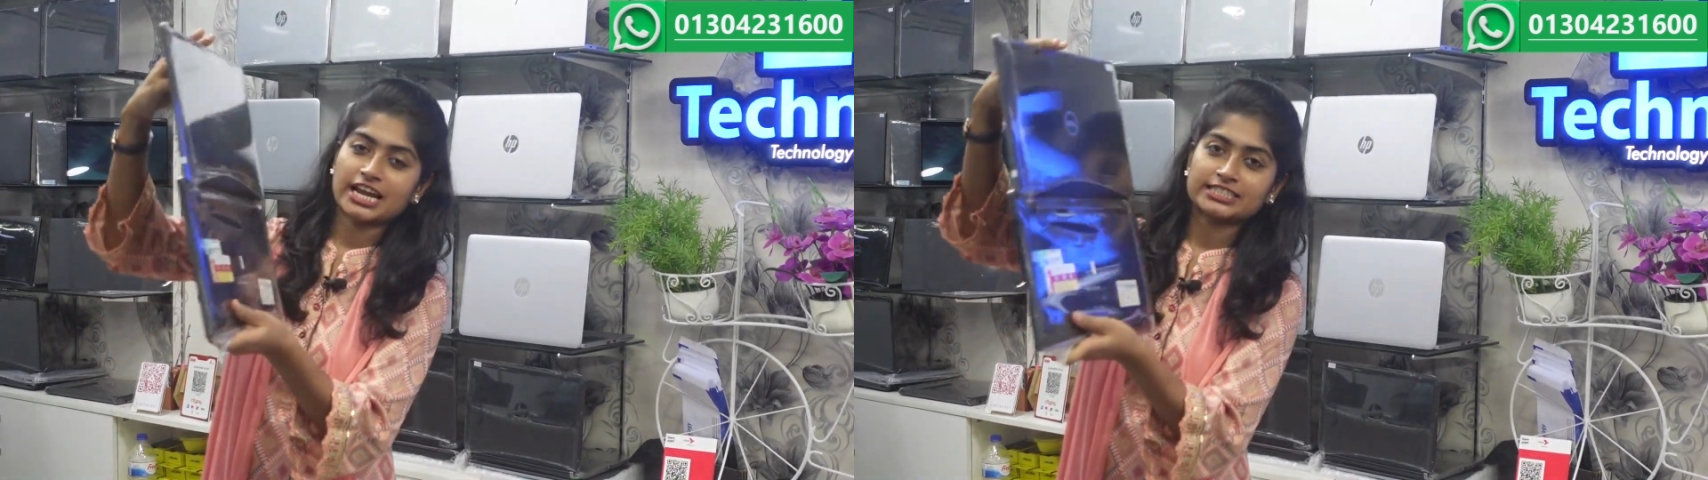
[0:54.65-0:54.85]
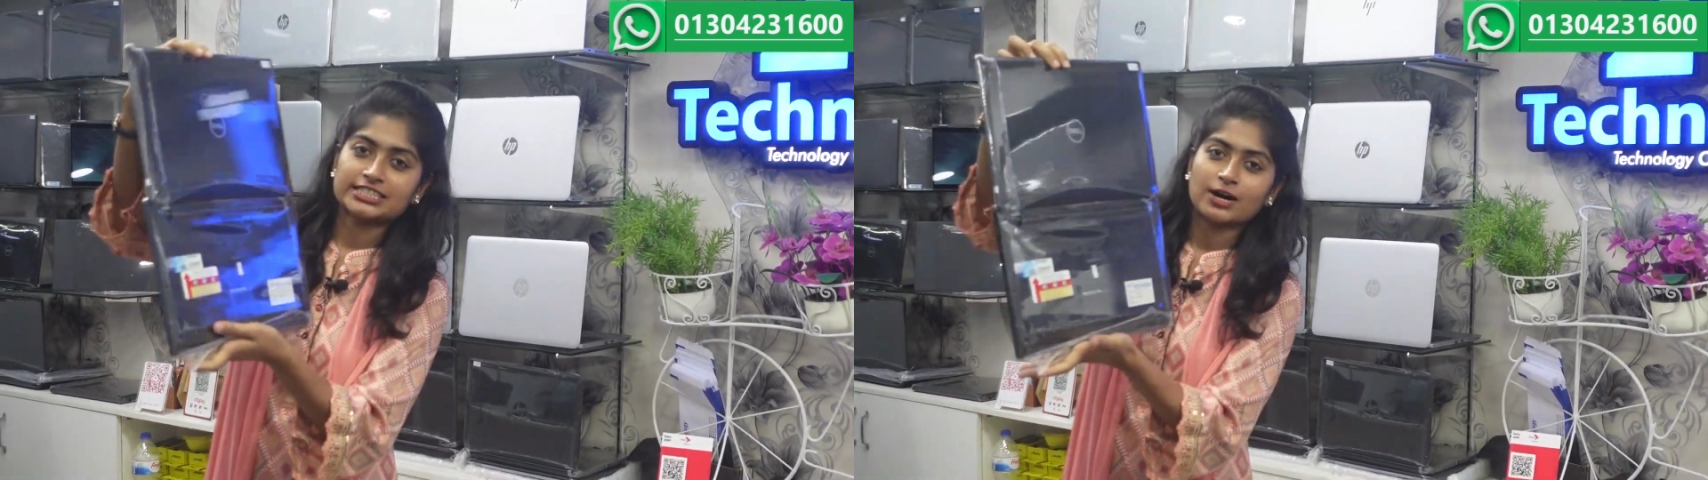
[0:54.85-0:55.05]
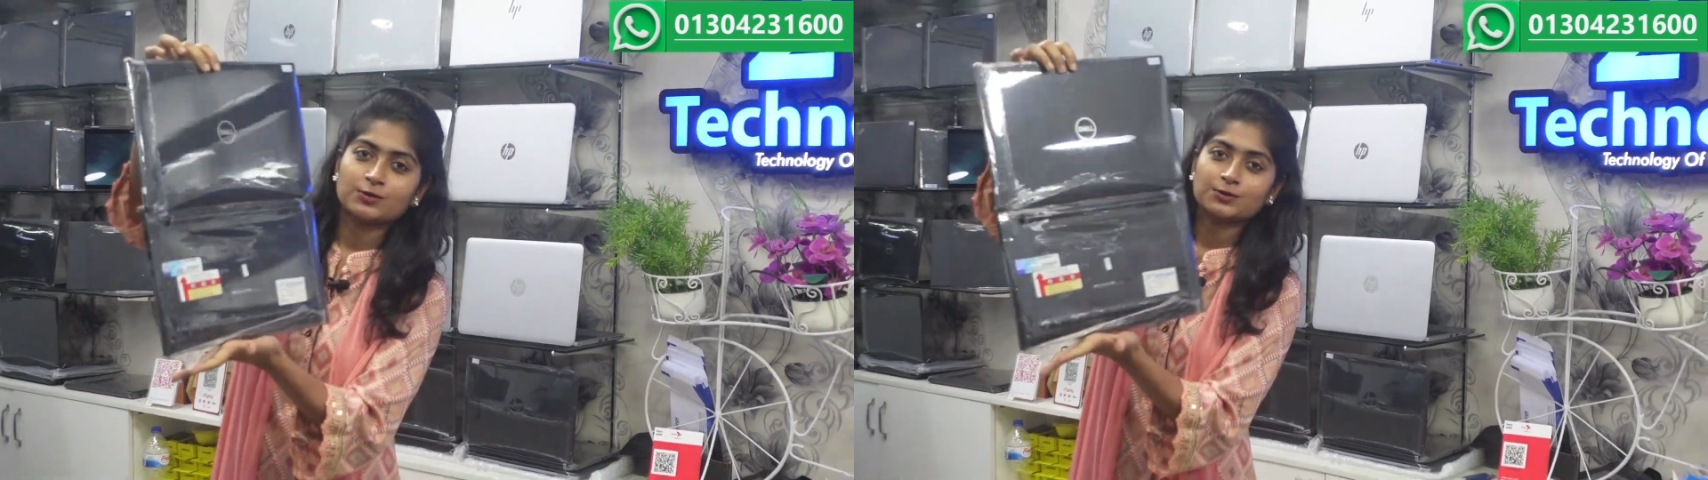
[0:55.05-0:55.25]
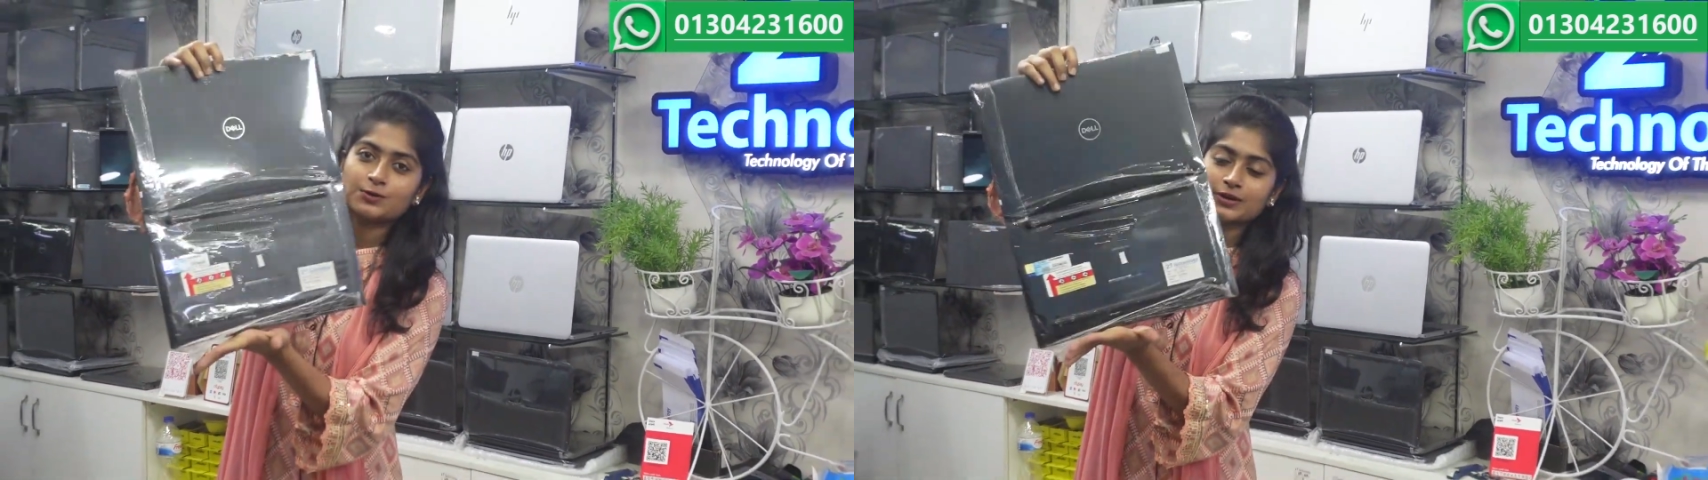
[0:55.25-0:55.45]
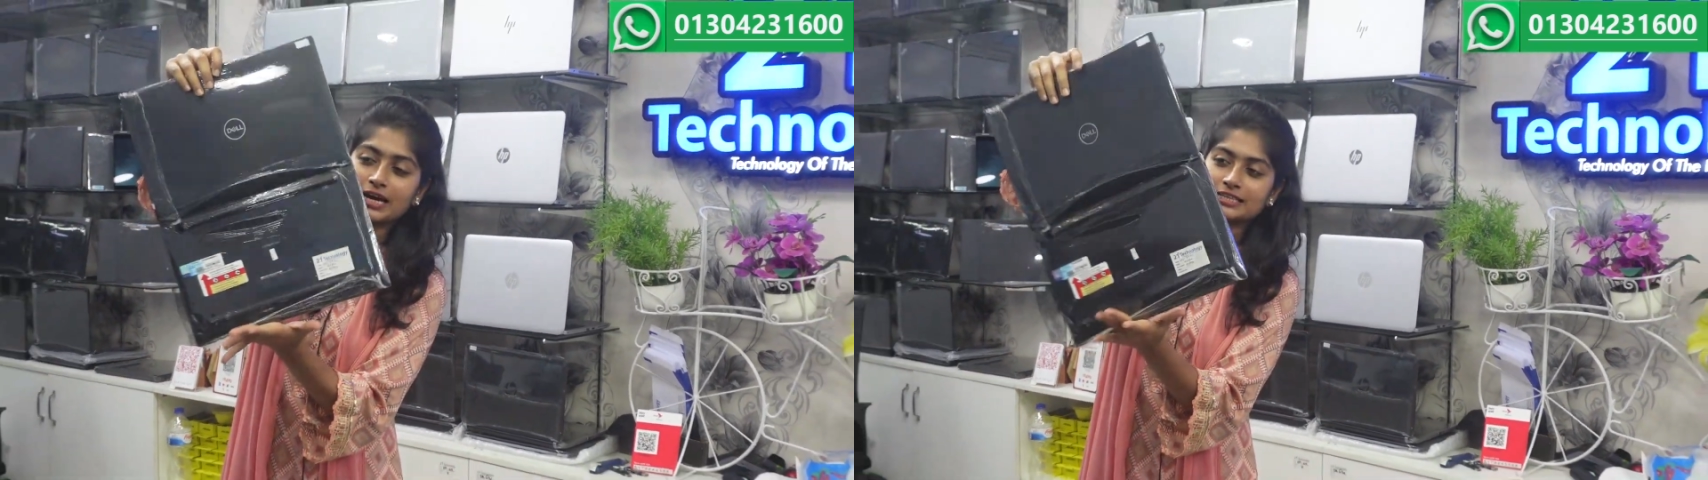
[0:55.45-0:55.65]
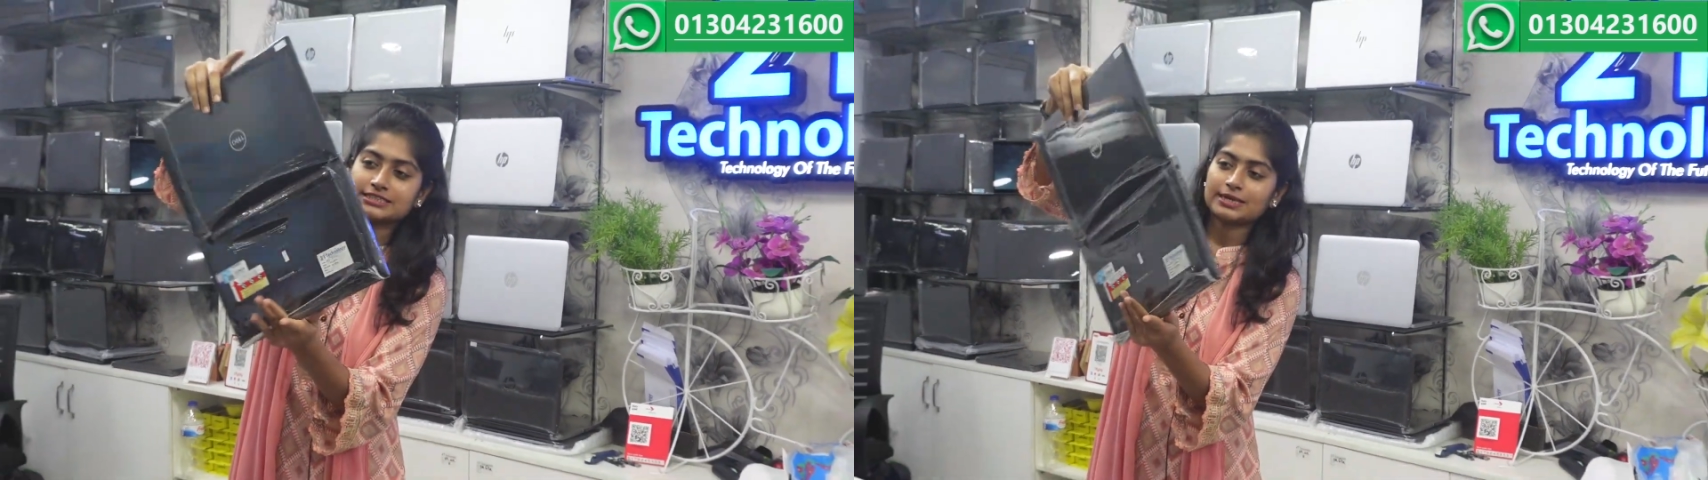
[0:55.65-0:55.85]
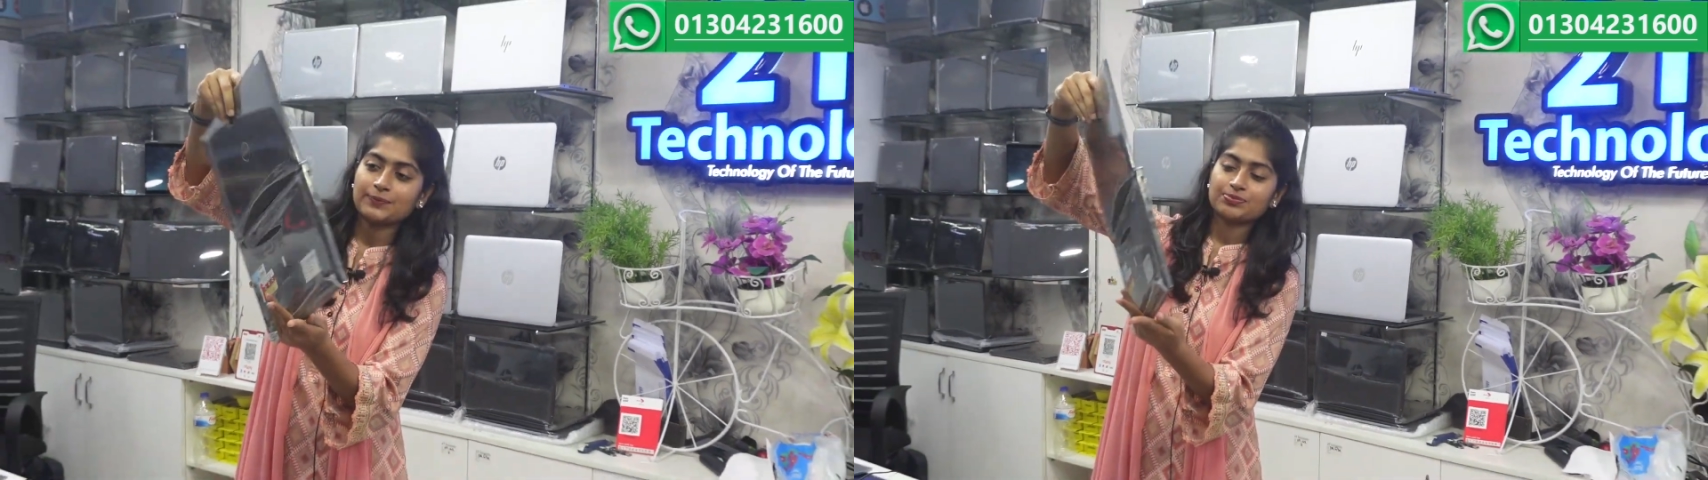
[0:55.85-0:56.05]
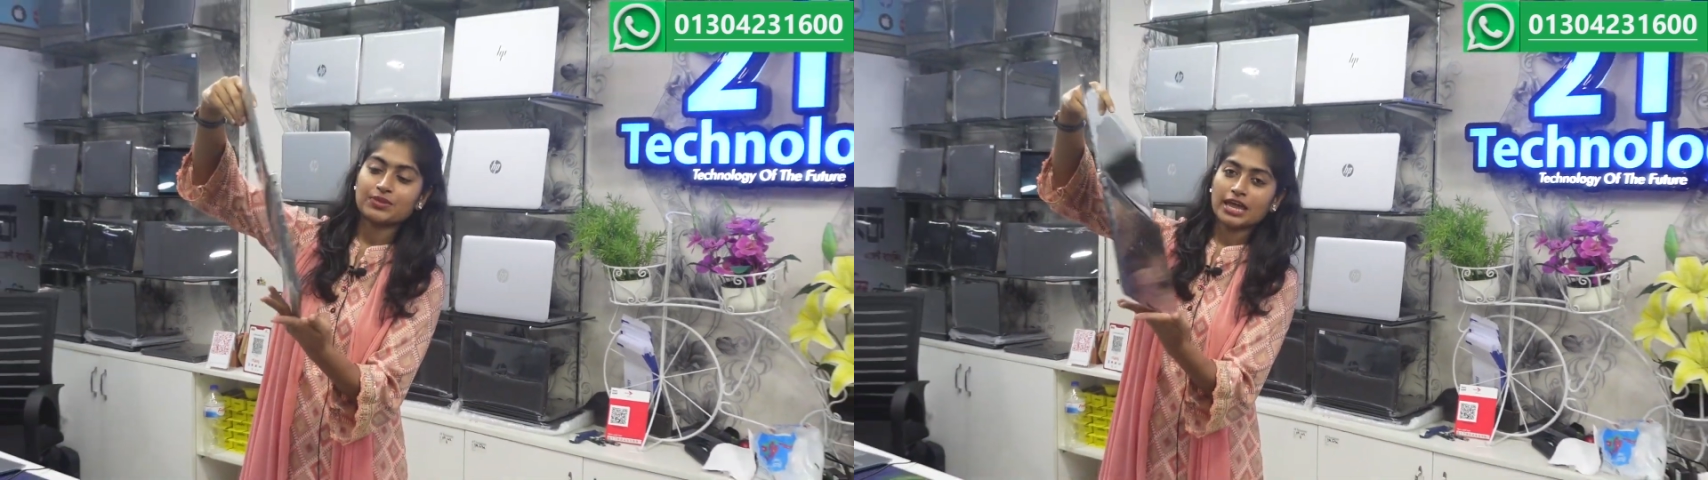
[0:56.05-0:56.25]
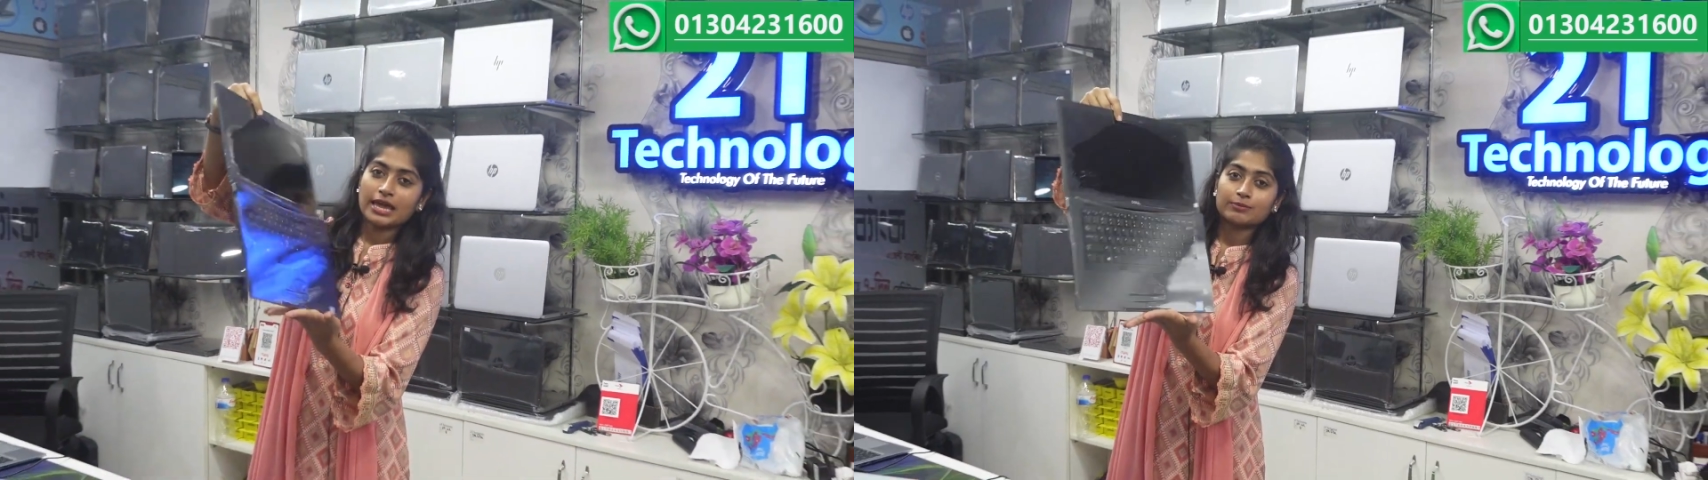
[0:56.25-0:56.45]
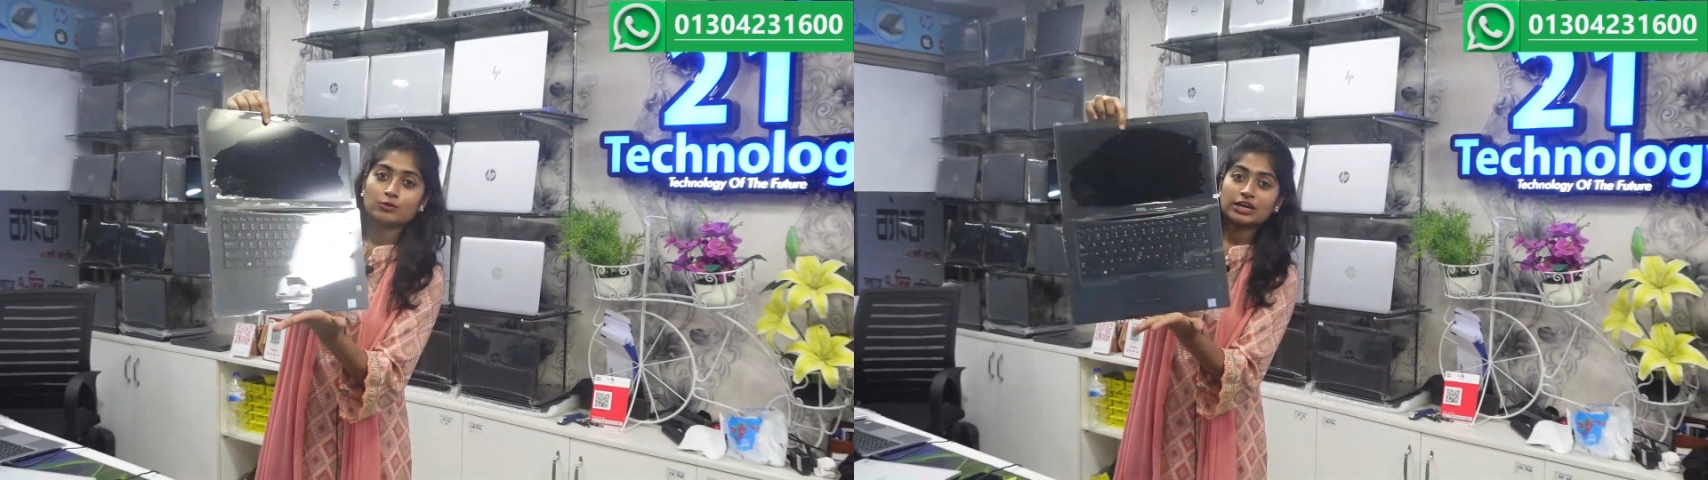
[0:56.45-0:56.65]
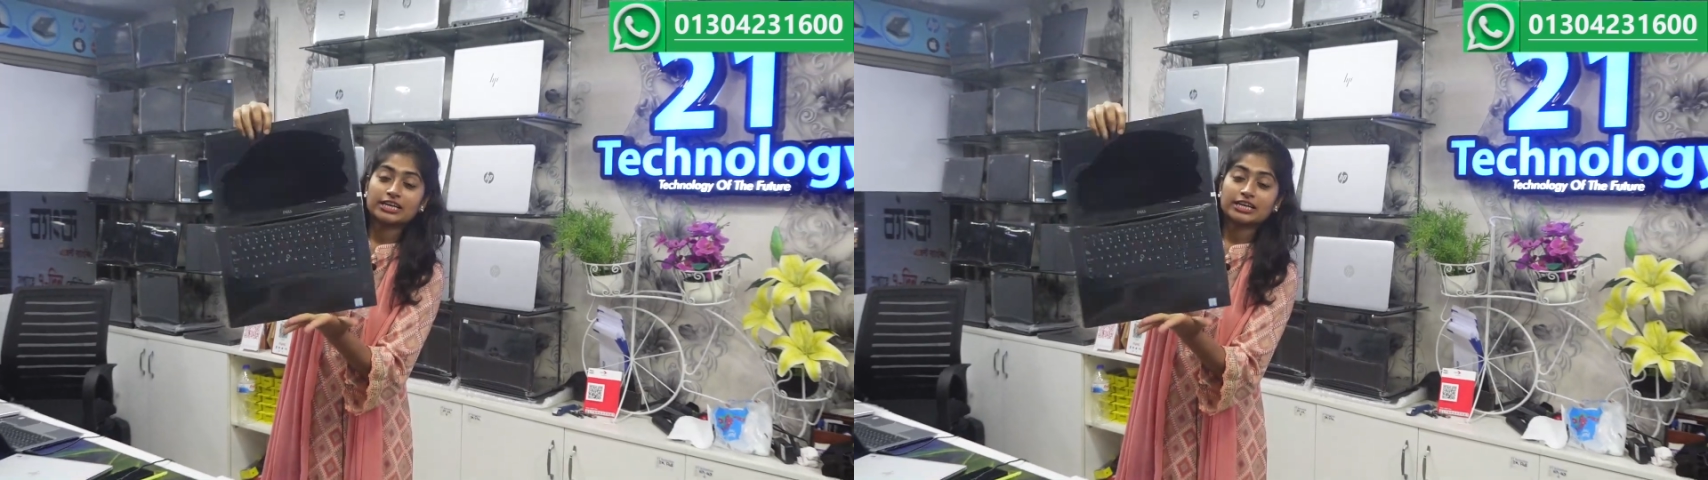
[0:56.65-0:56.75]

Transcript: একটা আউটলুকে আছে এবং